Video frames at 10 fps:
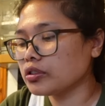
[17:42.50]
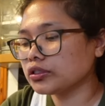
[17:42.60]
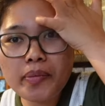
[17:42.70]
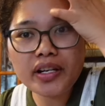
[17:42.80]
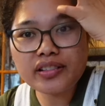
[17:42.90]

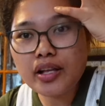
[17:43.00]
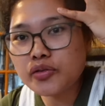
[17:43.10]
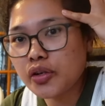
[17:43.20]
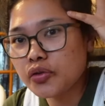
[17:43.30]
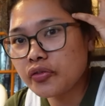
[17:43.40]
Pemirsa
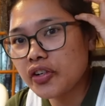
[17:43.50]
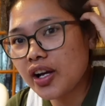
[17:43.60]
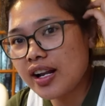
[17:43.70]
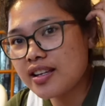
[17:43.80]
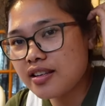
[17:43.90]
itu saya untuk video
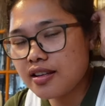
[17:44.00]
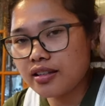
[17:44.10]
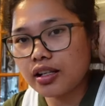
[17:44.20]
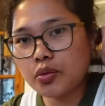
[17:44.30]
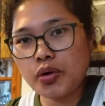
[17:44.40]
kali ini
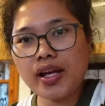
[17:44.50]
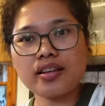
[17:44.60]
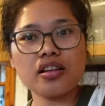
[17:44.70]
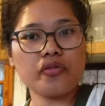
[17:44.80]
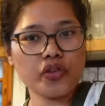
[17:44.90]
kita ketemu
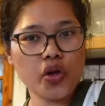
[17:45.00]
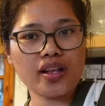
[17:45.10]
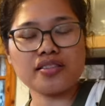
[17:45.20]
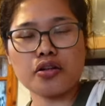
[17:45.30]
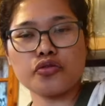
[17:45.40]
lagi di video
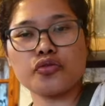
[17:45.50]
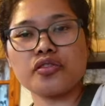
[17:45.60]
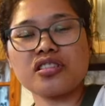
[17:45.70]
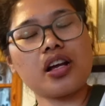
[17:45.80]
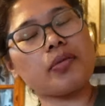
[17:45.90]
yang
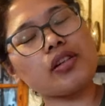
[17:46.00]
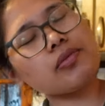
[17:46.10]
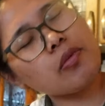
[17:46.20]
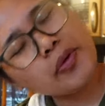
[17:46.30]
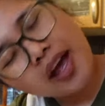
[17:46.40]
selanjutnya saya harapkan
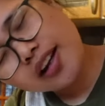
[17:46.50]
semua punya